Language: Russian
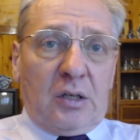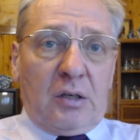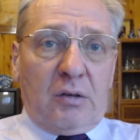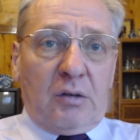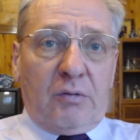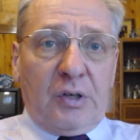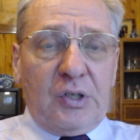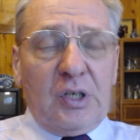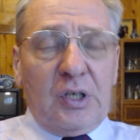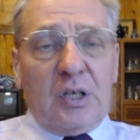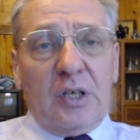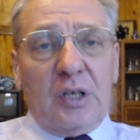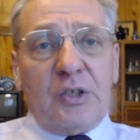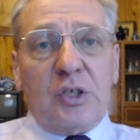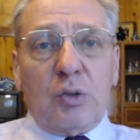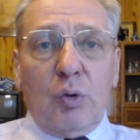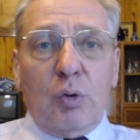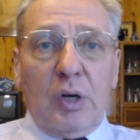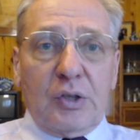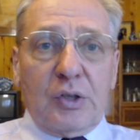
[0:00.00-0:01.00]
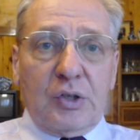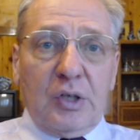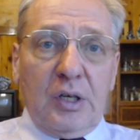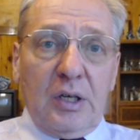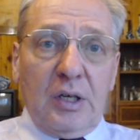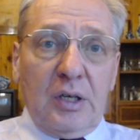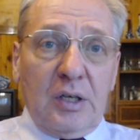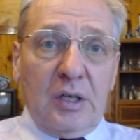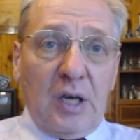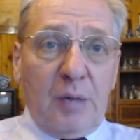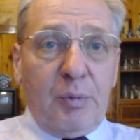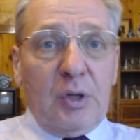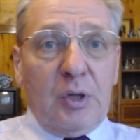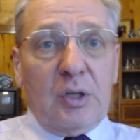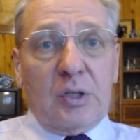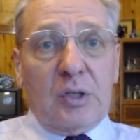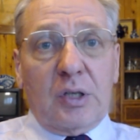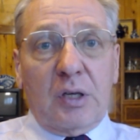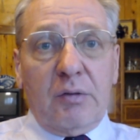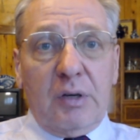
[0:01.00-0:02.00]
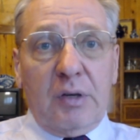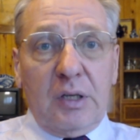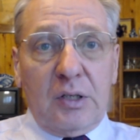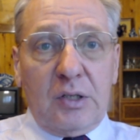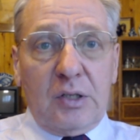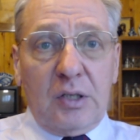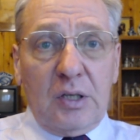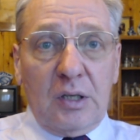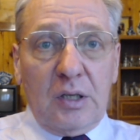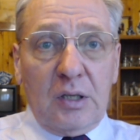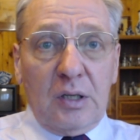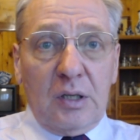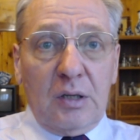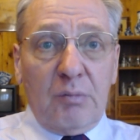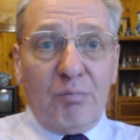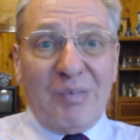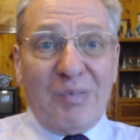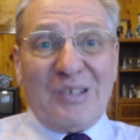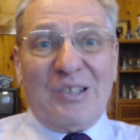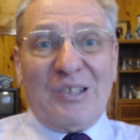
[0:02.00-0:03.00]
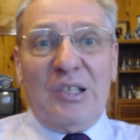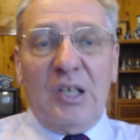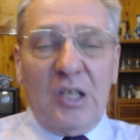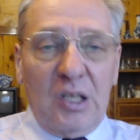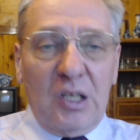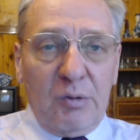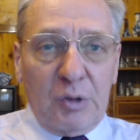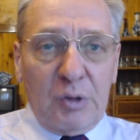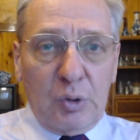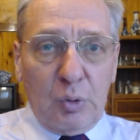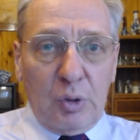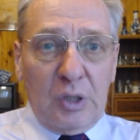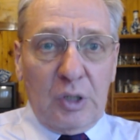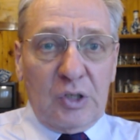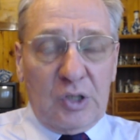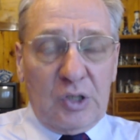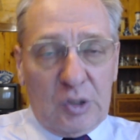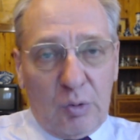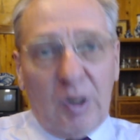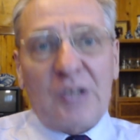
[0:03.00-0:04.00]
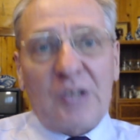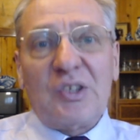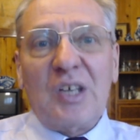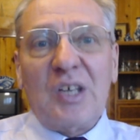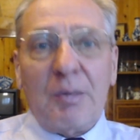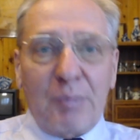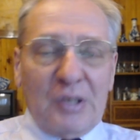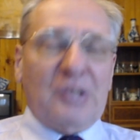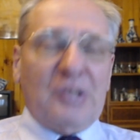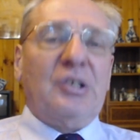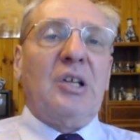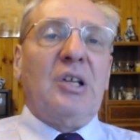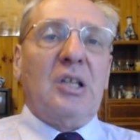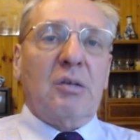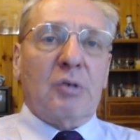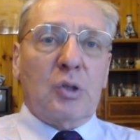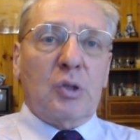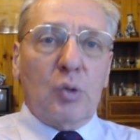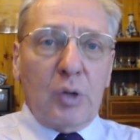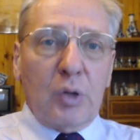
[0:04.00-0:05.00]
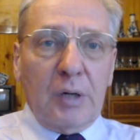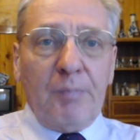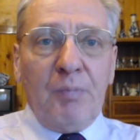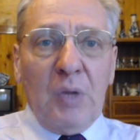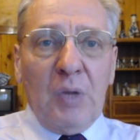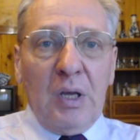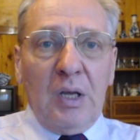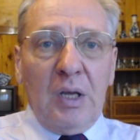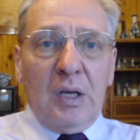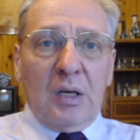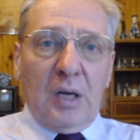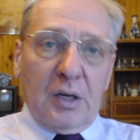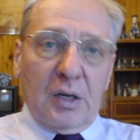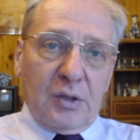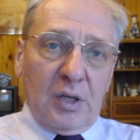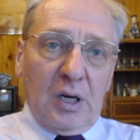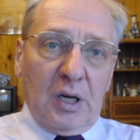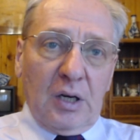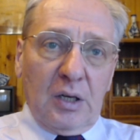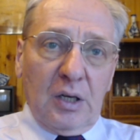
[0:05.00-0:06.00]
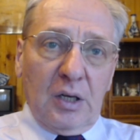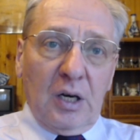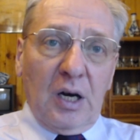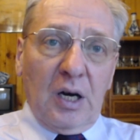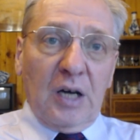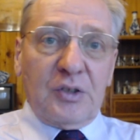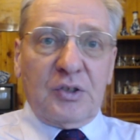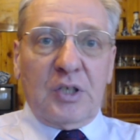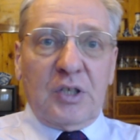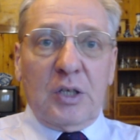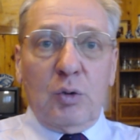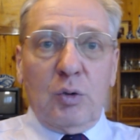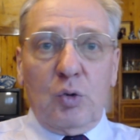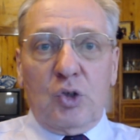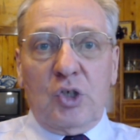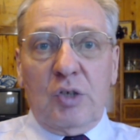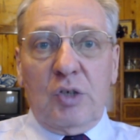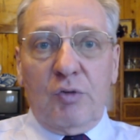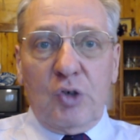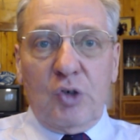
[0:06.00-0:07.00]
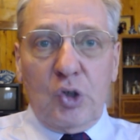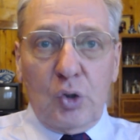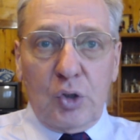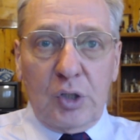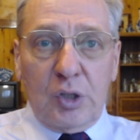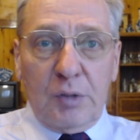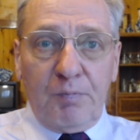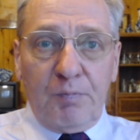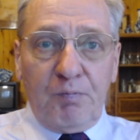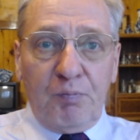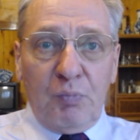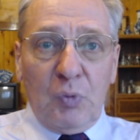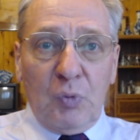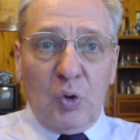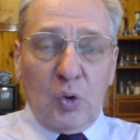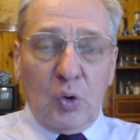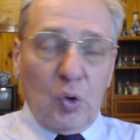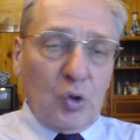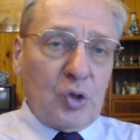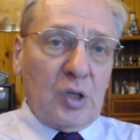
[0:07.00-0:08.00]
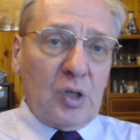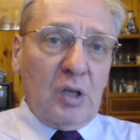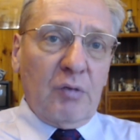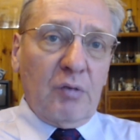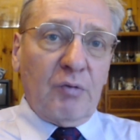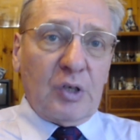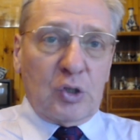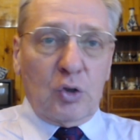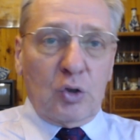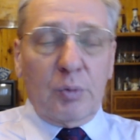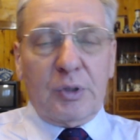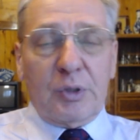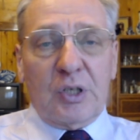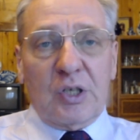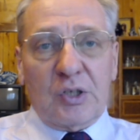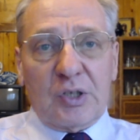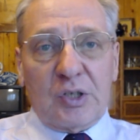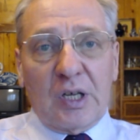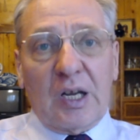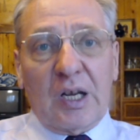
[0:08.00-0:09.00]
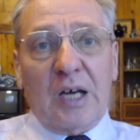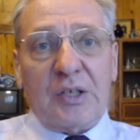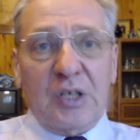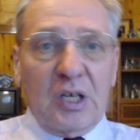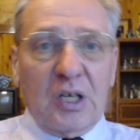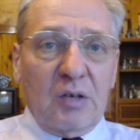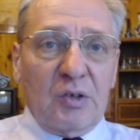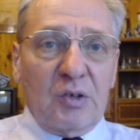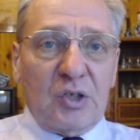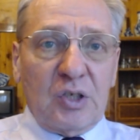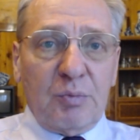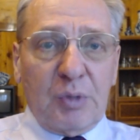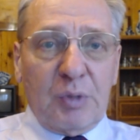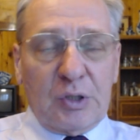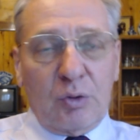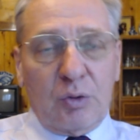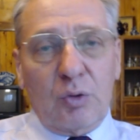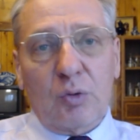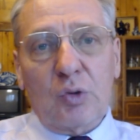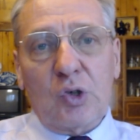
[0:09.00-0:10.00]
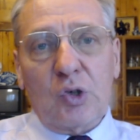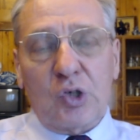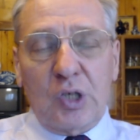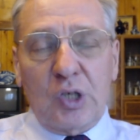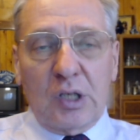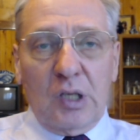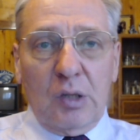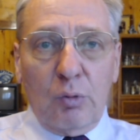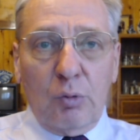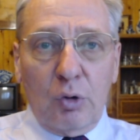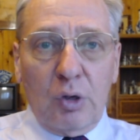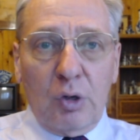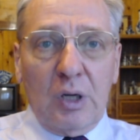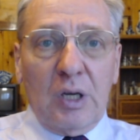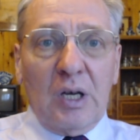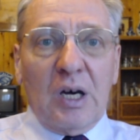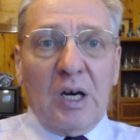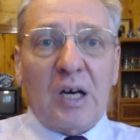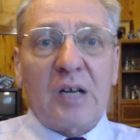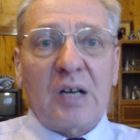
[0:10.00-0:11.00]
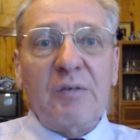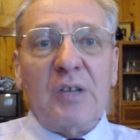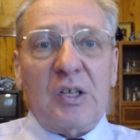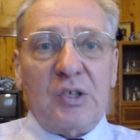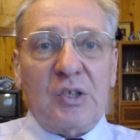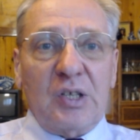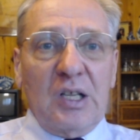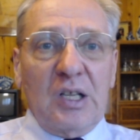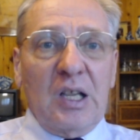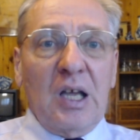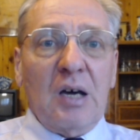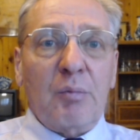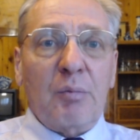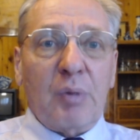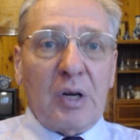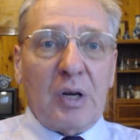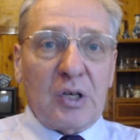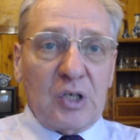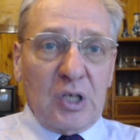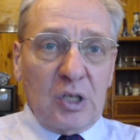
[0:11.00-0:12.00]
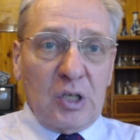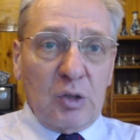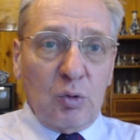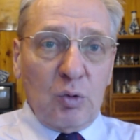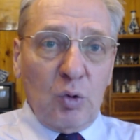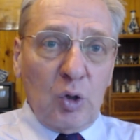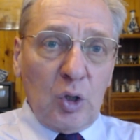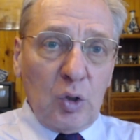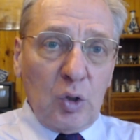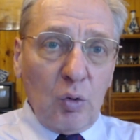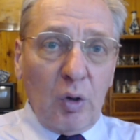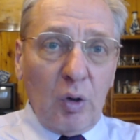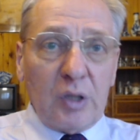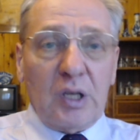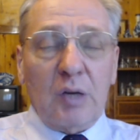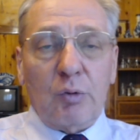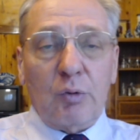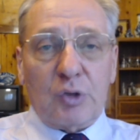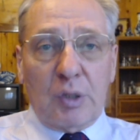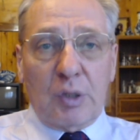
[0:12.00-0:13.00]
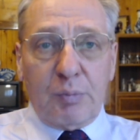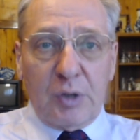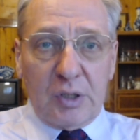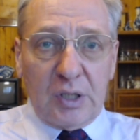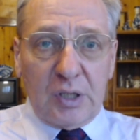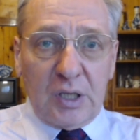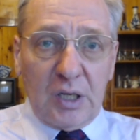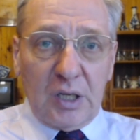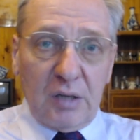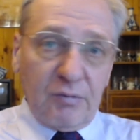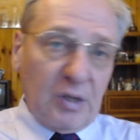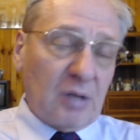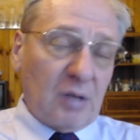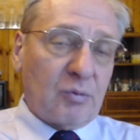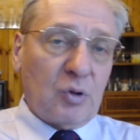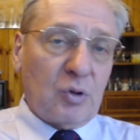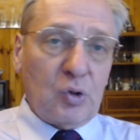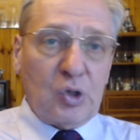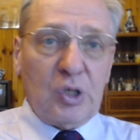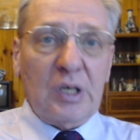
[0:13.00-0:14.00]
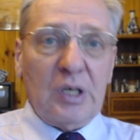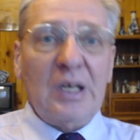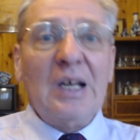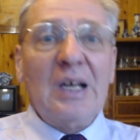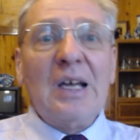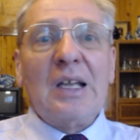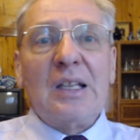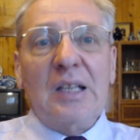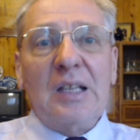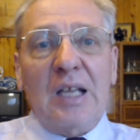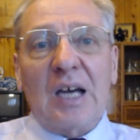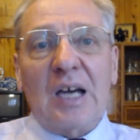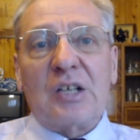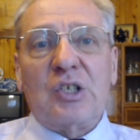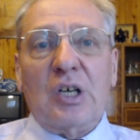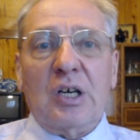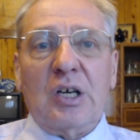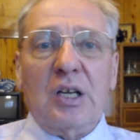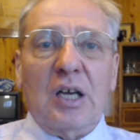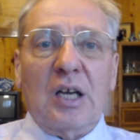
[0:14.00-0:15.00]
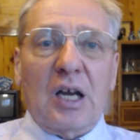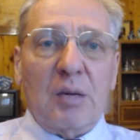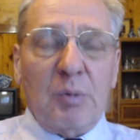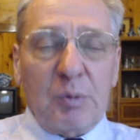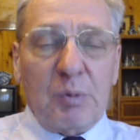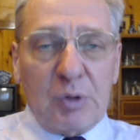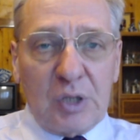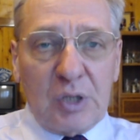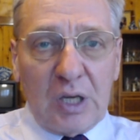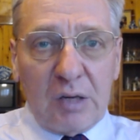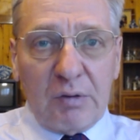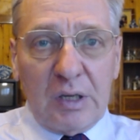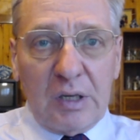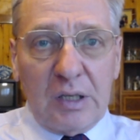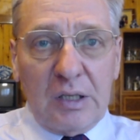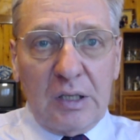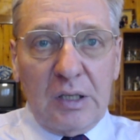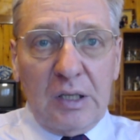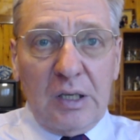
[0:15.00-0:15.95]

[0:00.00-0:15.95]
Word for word: возникла ситуация, как принято говорить, последнего тура. Ситуация последнего тура, когда отстающий в счете должен во что бы то ни стало отыгрываться, поскольку ничья для него равносильно поражению. Ну а для его соперника, в данном случае для Шахрияра Мамедьярова,